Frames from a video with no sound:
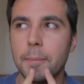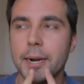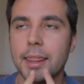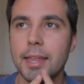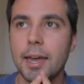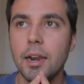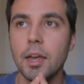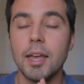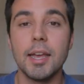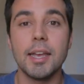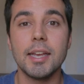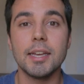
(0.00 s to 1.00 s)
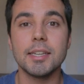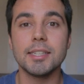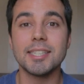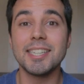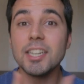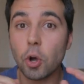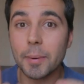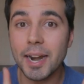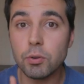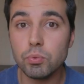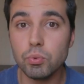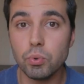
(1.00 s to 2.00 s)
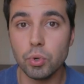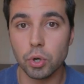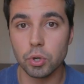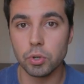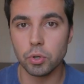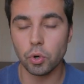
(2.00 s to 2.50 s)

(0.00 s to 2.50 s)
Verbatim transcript: parcial, sin cobrar un duro.